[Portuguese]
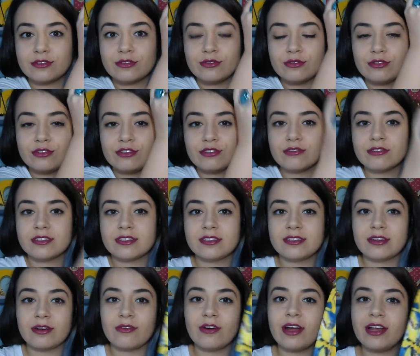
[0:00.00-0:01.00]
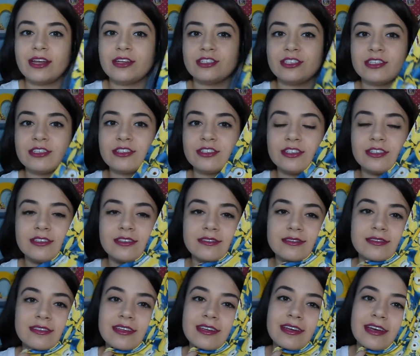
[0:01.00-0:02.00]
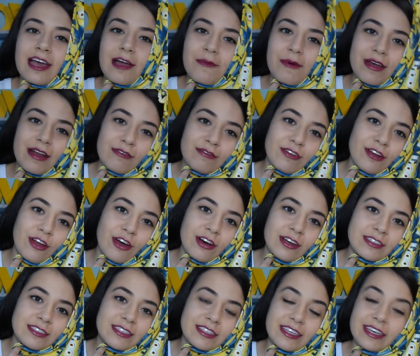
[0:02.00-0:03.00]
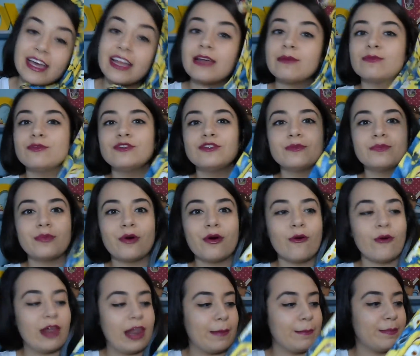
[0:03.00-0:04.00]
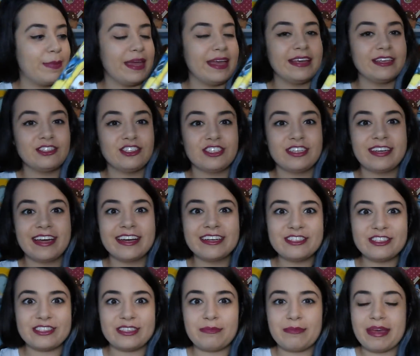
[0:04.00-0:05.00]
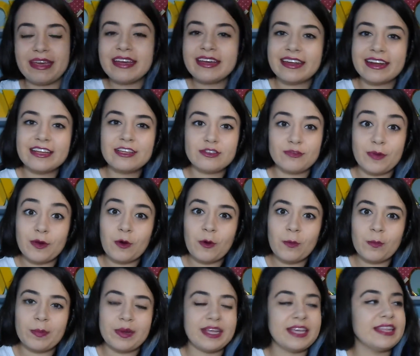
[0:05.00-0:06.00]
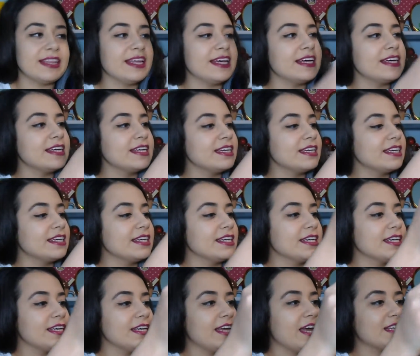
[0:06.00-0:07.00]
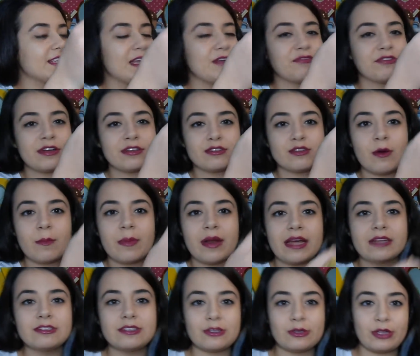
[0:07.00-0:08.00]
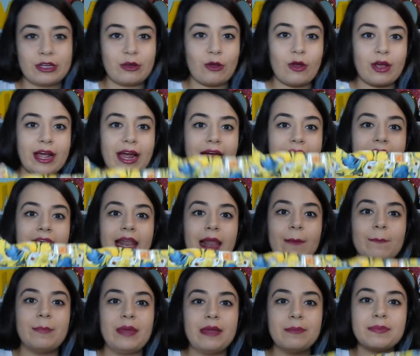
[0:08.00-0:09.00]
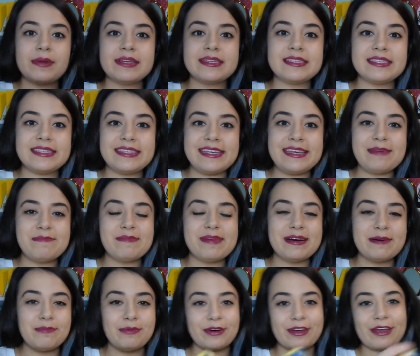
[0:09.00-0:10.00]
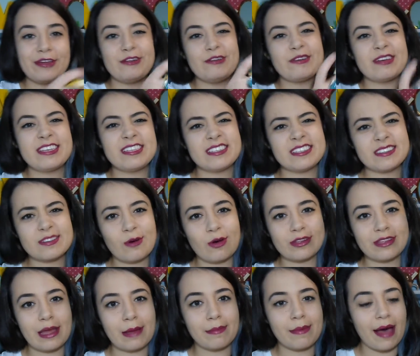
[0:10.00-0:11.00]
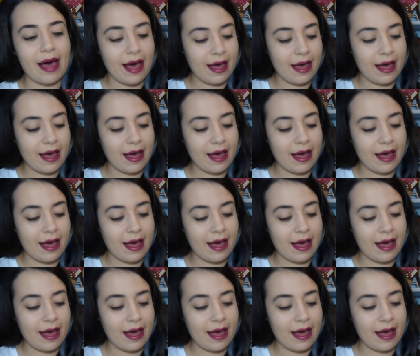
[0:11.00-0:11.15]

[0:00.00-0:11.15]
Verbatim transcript: Studios. Então, olha, gente, é maravilhosa. E ela é muito boa, ela é bem gigante, assim, bem grande, bem comprida. E até fica sobrando, então eu tenho que colocar ela bem pra cima, porque eu não quis cortar a